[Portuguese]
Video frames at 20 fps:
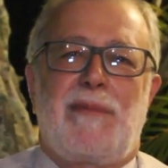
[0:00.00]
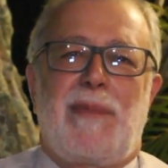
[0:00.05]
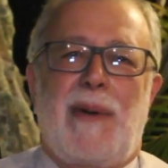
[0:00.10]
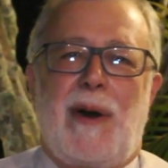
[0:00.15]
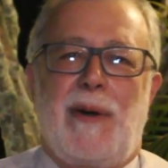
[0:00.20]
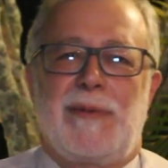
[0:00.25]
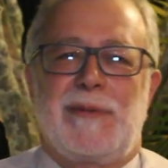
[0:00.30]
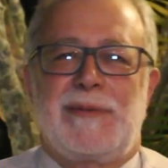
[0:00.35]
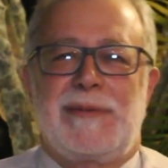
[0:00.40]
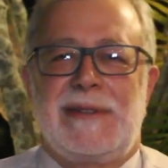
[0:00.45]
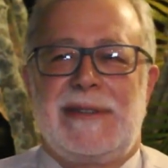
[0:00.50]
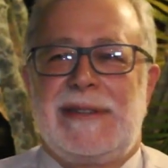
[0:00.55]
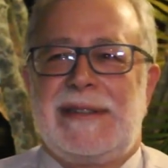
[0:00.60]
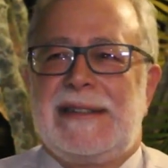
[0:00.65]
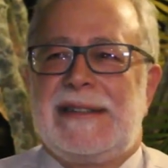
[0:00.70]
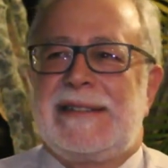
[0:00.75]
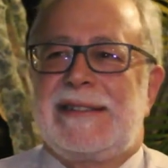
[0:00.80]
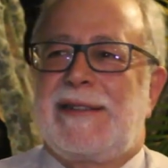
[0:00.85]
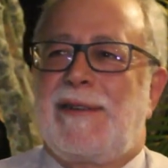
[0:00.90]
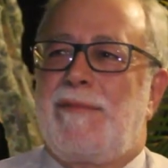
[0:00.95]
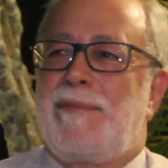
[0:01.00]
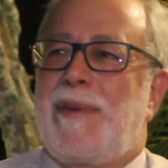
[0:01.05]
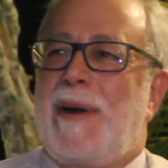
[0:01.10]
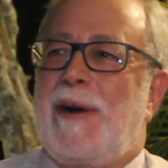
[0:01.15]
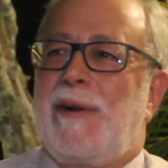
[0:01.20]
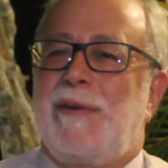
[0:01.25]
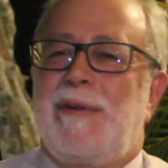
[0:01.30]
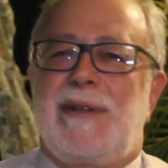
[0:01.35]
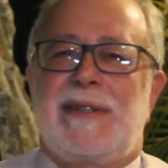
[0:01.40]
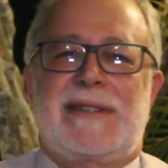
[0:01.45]
Paulo. São
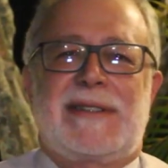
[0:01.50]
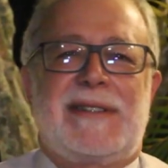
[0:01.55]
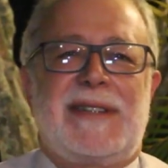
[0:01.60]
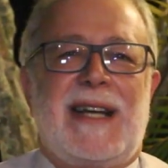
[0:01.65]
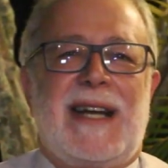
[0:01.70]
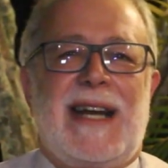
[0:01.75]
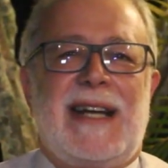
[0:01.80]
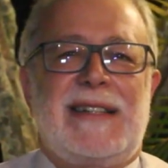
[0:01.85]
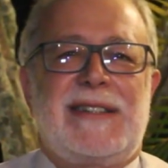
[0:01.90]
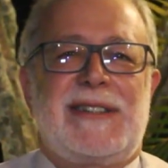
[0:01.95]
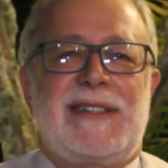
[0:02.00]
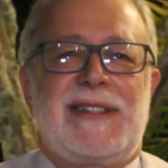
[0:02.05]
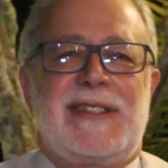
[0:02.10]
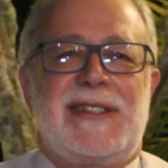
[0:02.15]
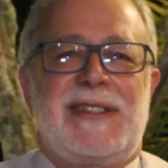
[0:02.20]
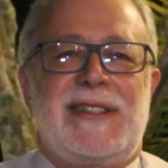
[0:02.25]
Paulo é uma cidade